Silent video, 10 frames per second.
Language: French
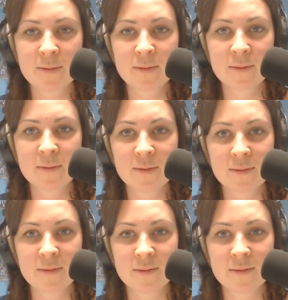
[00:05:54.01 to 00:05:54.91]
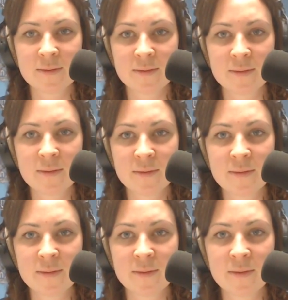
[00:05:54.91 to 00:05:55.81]
C'est la situation la plus courante, mais
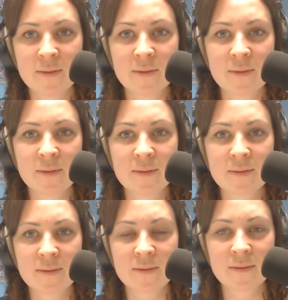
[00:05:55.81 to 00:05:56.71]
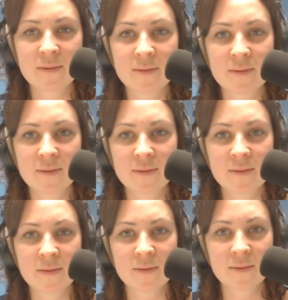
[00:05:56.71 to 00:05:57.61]
il peut se produire que
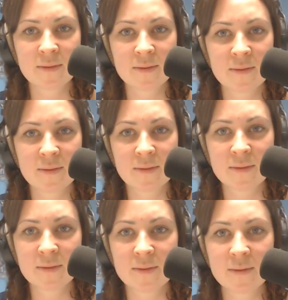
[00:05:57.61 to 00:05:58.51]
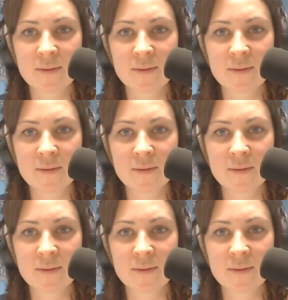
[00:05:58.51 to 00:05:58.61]
certains bénévoles aillent à